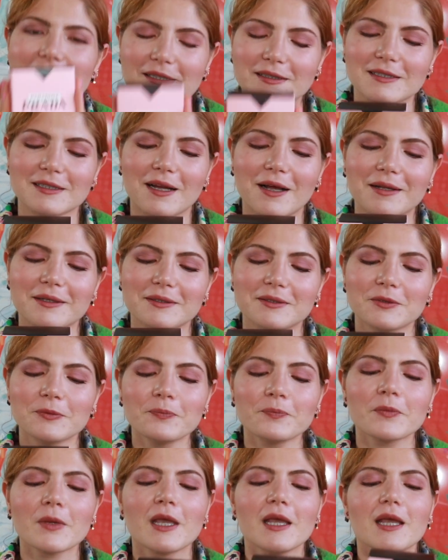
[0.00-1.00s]
satın aldım.
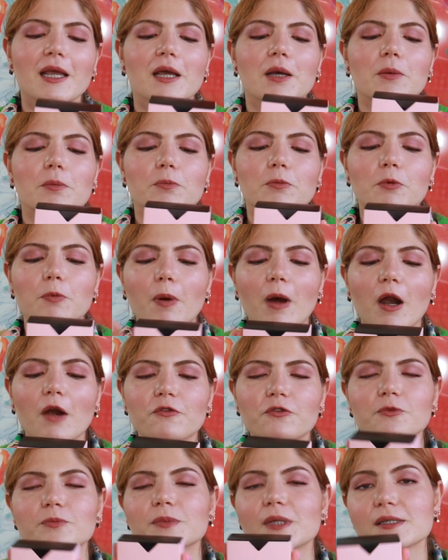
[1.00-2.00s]
Bu
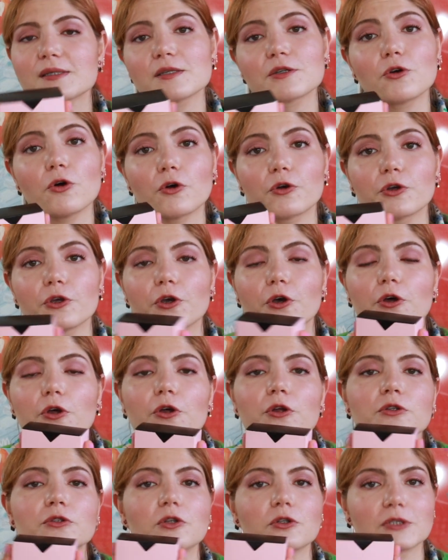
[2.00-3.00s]
parfüm nasıl kokuyor,
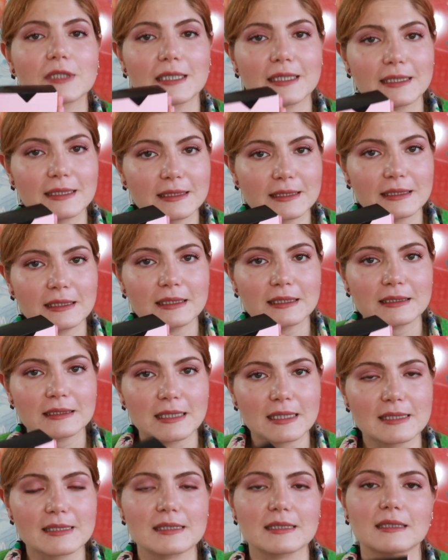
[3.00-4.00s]
notaları
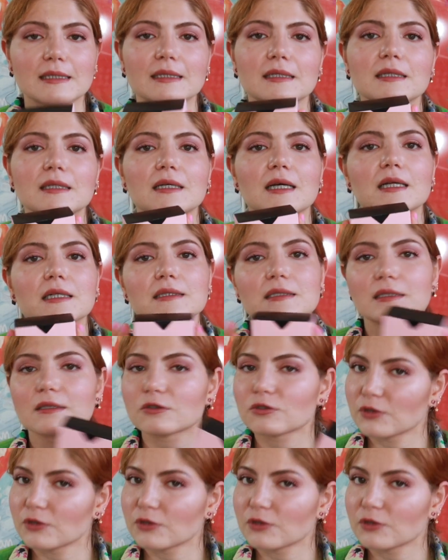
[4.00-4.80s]
nasıl, kalıcılık